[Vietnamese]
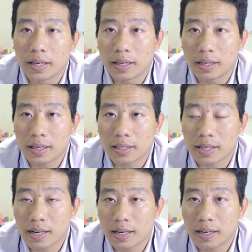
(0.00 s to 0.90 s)
à, các
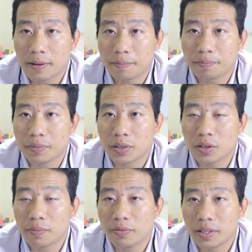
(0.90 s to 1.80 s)
trang um,
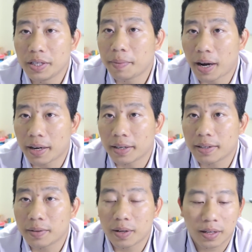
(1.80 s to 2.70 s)
shop về nhiếp ảnh
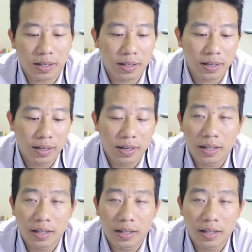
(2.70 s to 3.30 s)
hoặc à,